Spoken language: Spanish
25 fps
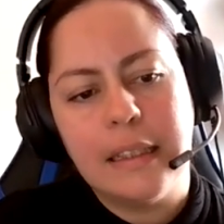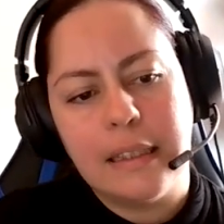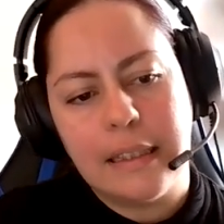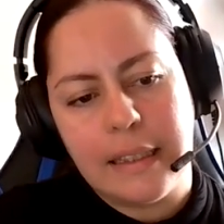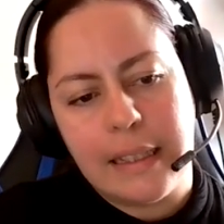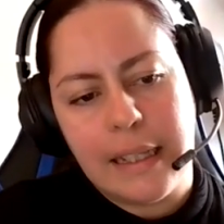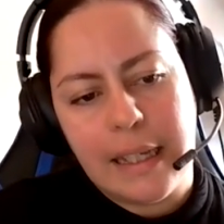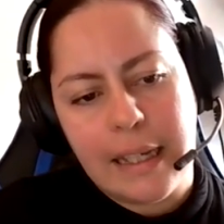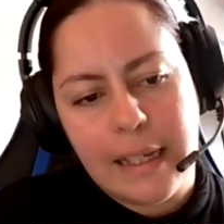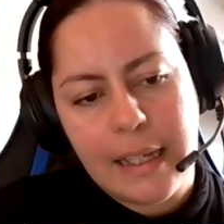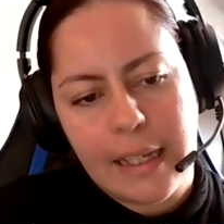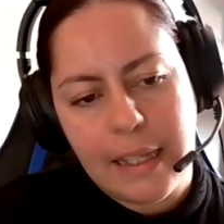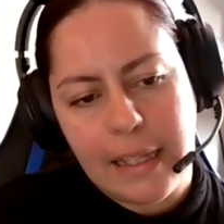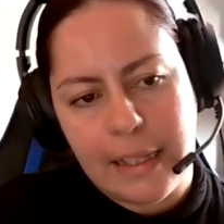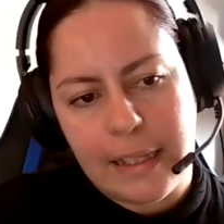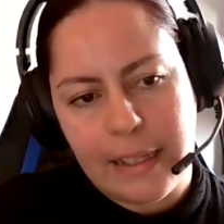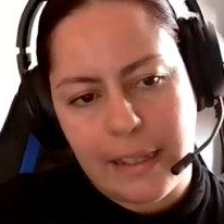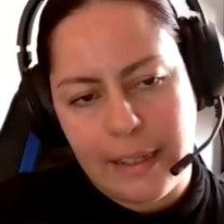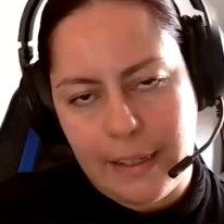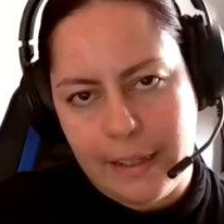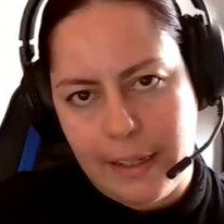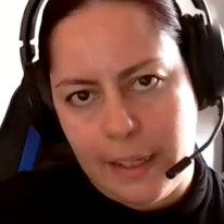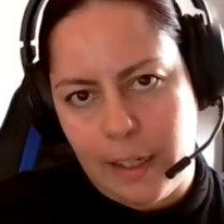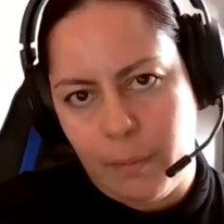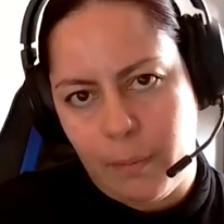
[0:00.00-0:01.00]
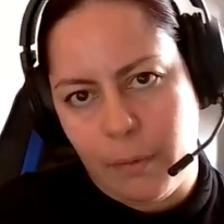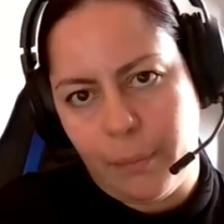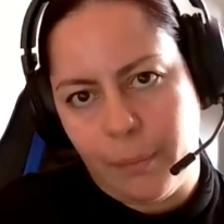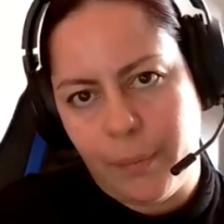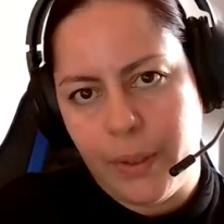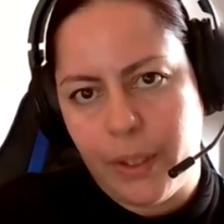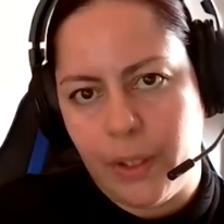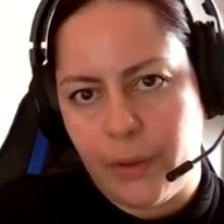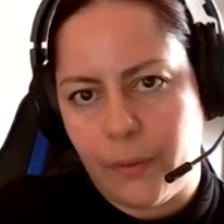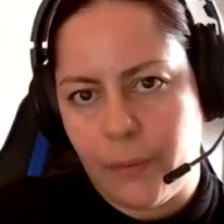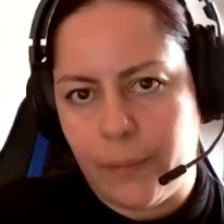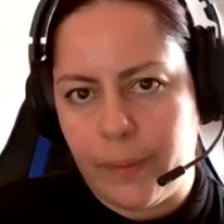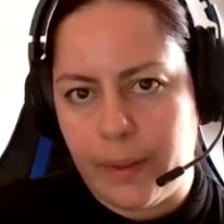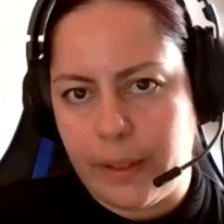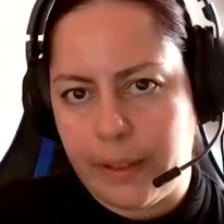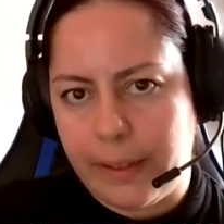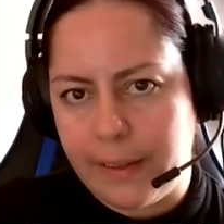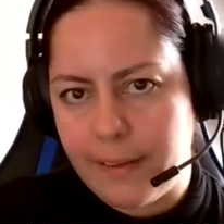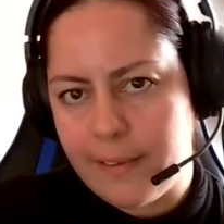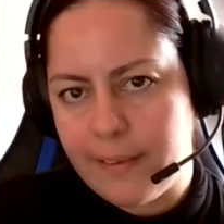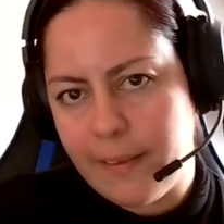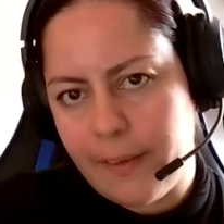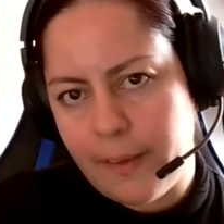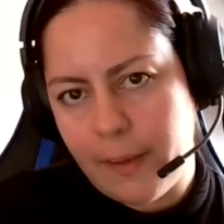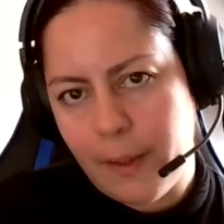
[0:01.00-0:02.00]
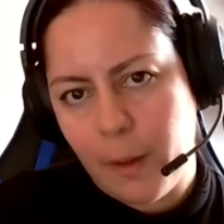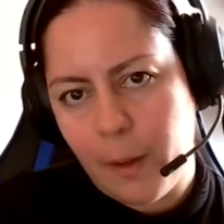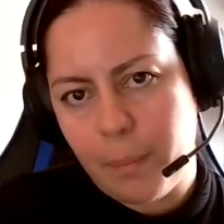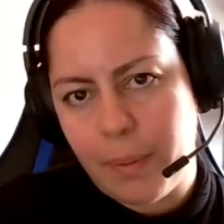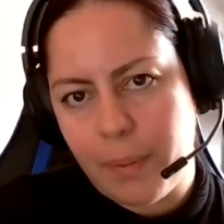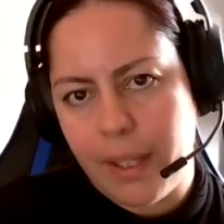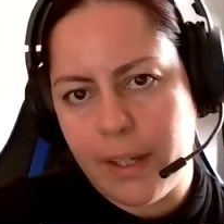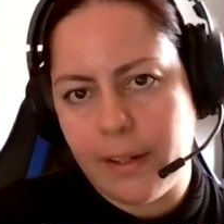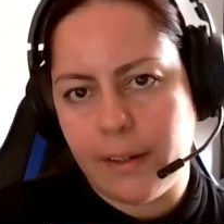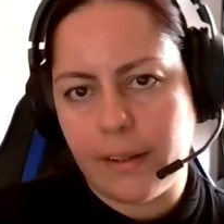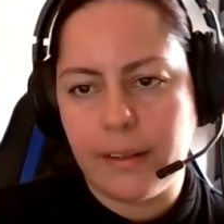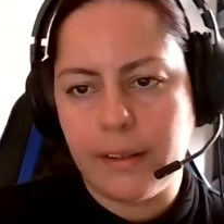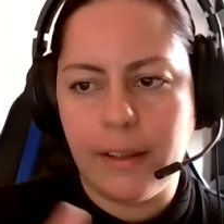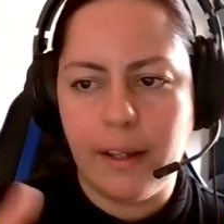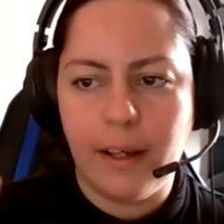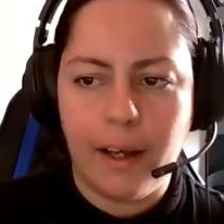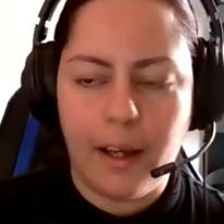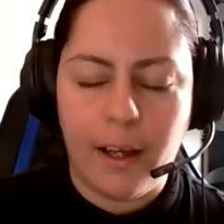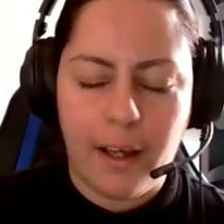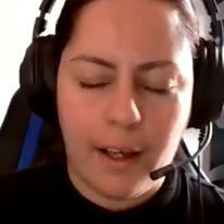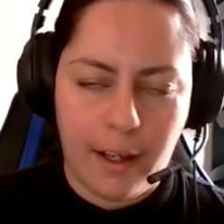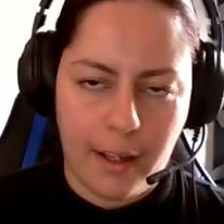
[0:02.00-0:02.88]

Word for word: desde el momento en el que se despierta